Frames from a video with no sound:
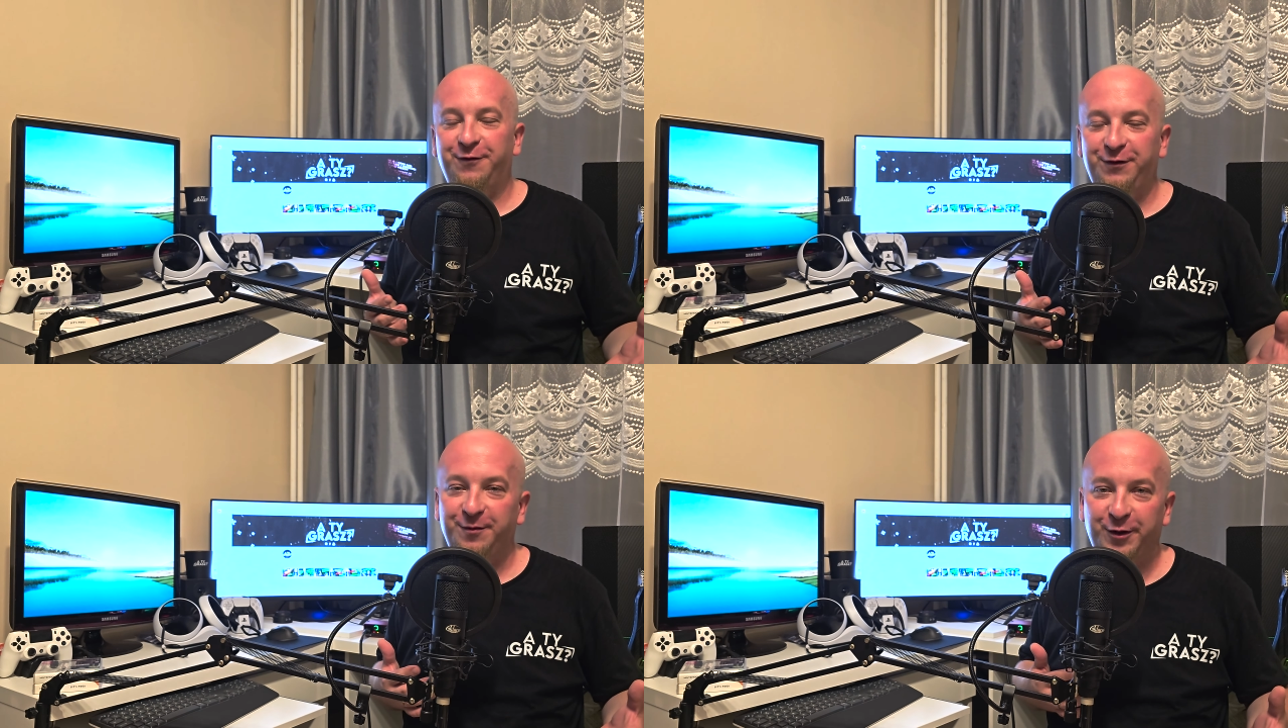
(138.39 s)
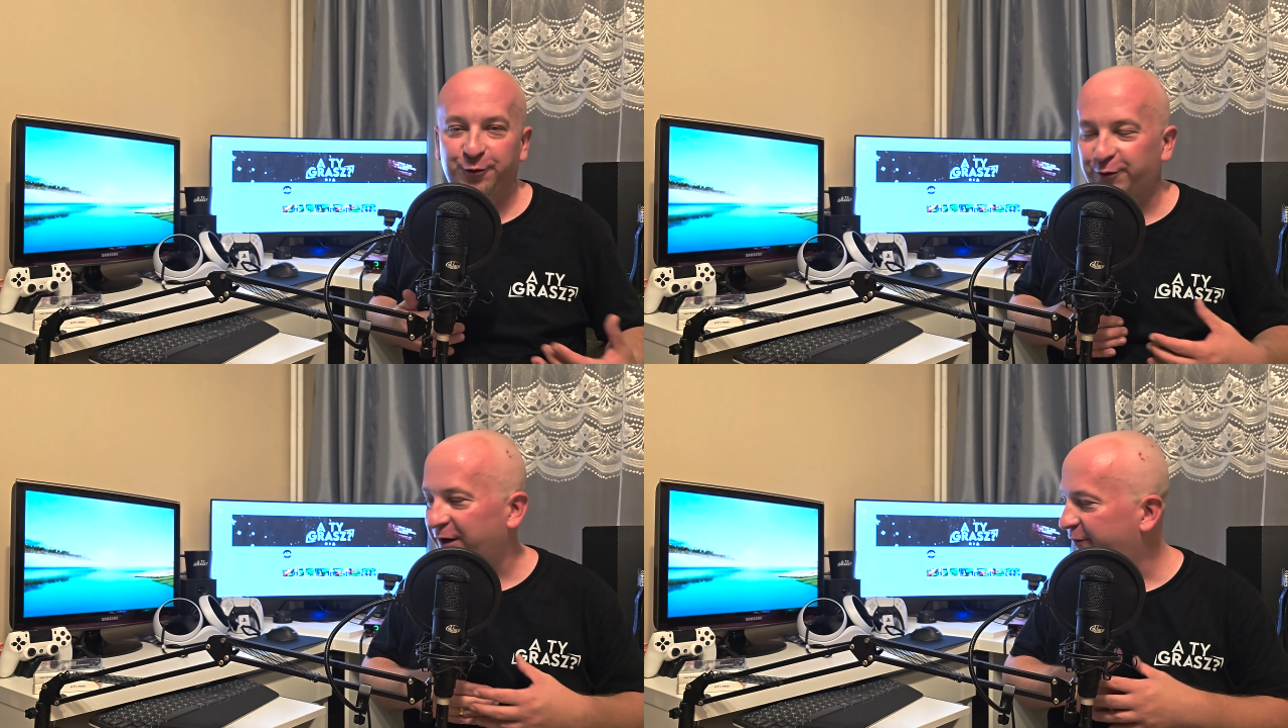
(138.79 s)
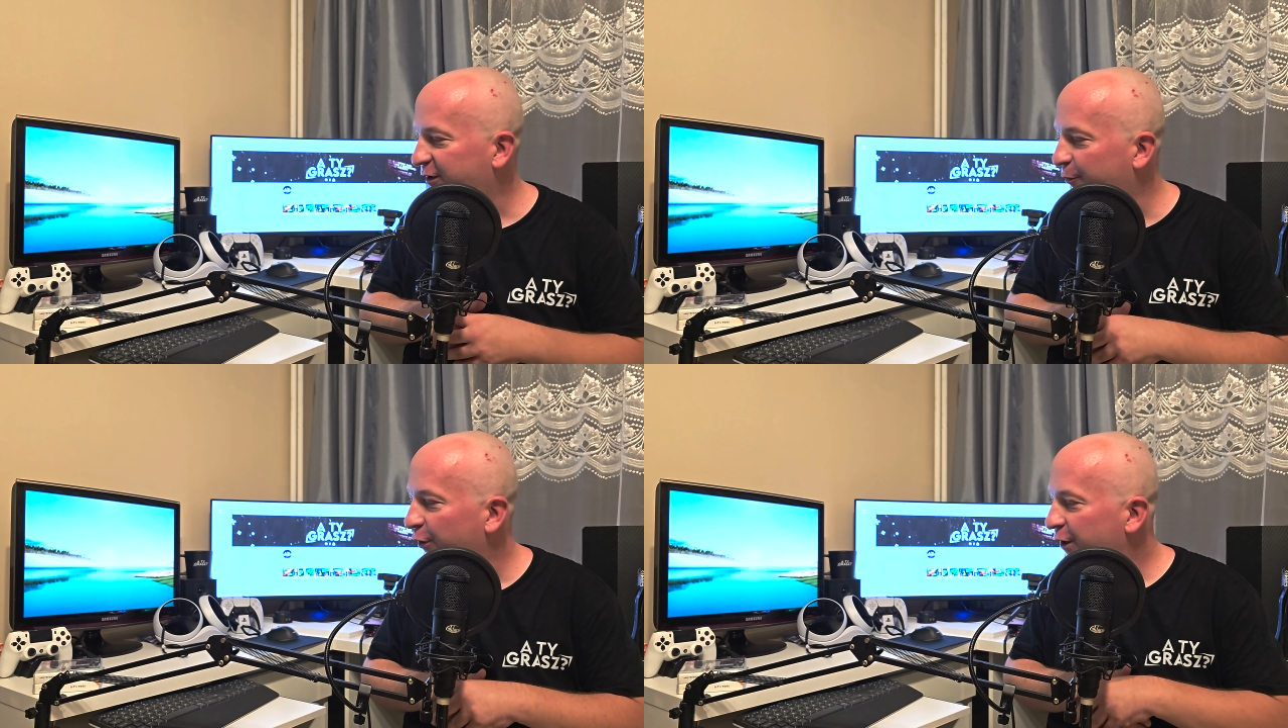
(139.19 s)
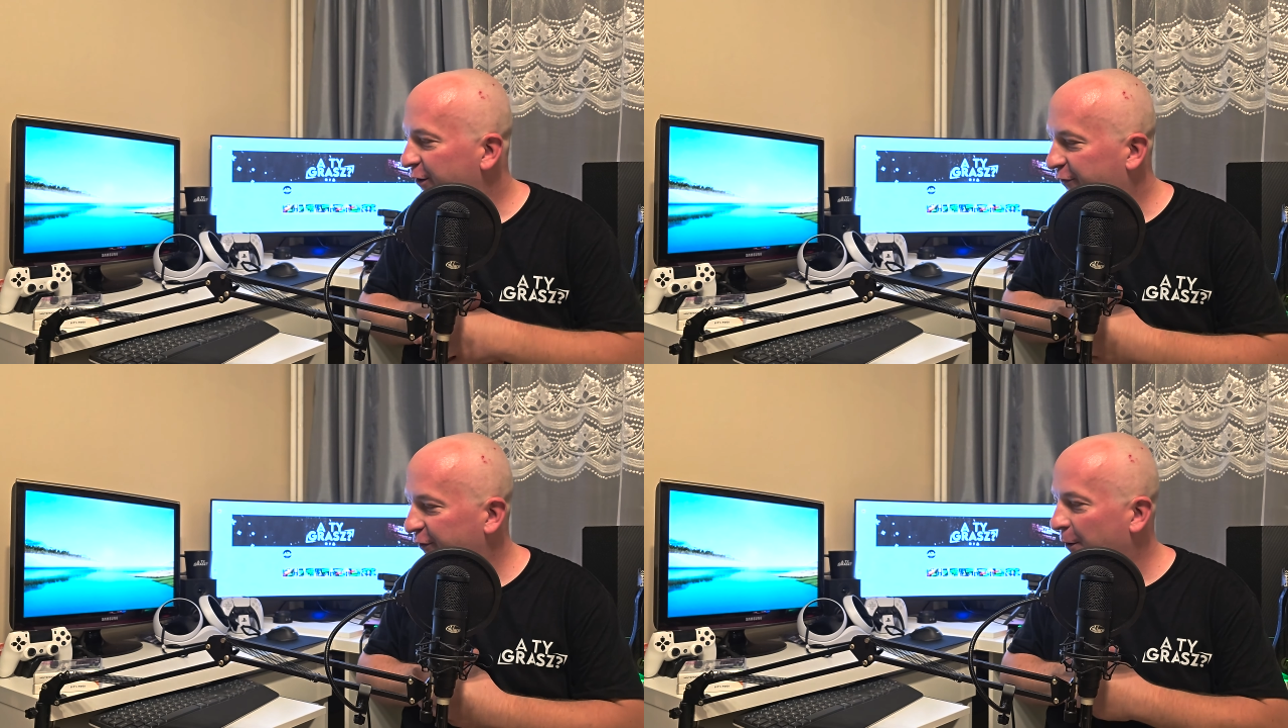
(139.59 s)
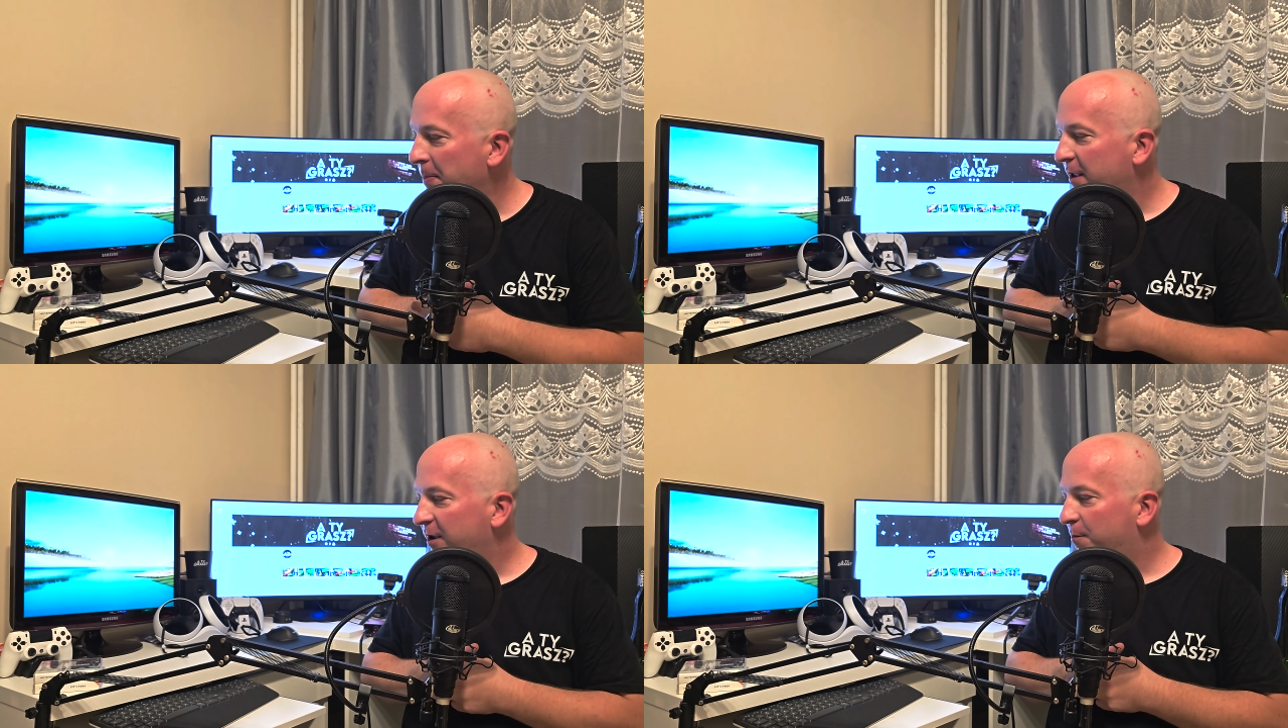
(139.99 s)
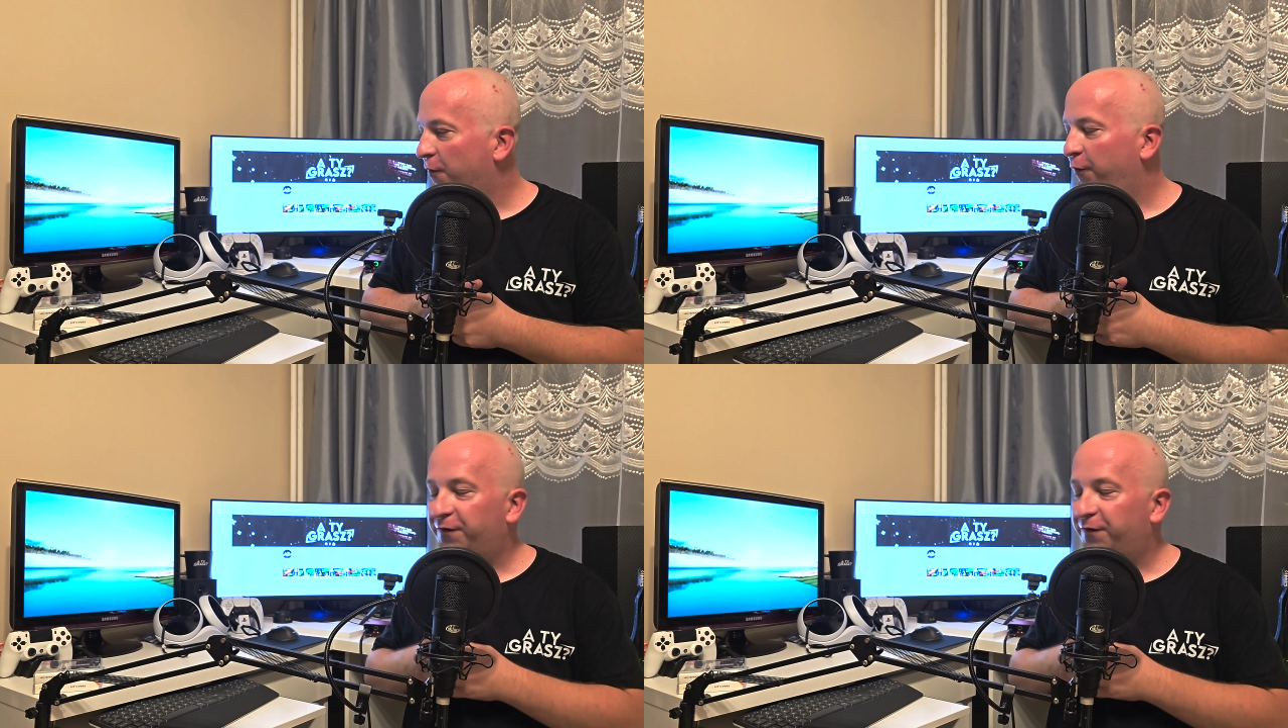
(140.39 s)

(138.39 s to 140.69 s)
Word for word: więc nie będę tutaj nie wiadomo czego mówił.